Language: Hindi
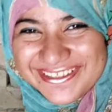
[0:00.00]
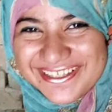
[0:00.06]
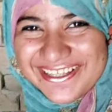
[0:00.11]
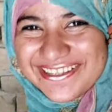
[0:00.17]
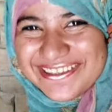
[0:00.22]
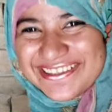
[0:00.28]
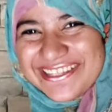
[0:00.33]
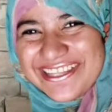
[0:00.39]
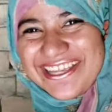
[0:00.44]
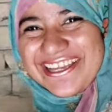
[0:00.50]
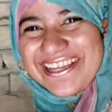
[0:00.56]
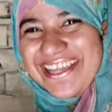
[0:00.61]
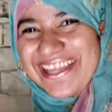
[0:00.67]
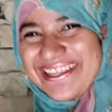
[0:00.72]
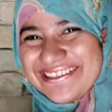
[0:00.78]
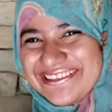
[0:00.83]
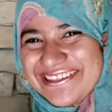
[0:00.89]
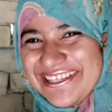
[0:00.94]
गलती
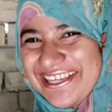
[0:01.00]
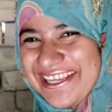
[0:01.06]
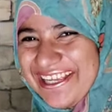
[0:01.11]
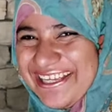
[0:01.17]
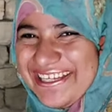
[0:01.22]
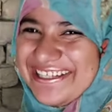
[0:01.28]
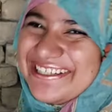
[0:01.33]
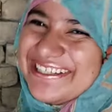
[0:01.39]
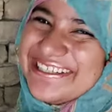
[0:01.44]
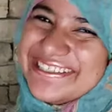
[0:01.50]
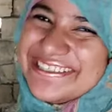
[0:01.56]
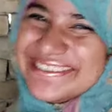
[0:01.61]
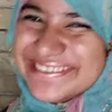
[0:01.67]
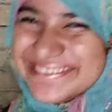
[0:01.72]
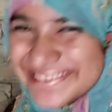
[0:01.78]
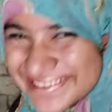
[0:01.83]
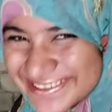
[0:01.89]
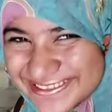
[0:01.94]
कहती
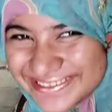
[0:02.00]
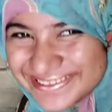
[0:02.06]
हाँ हो